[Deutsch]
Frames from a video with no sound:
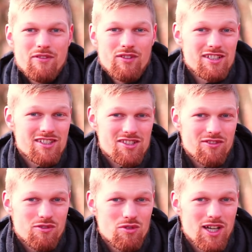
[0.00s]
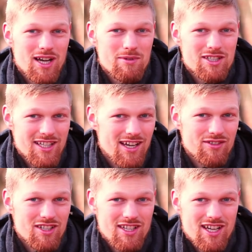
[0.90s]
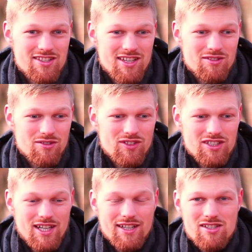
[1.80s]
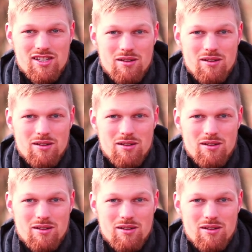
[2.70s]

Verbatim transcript: Wenn ich das Gefühl habe, ich darf nicht da sein und wenn ich Angst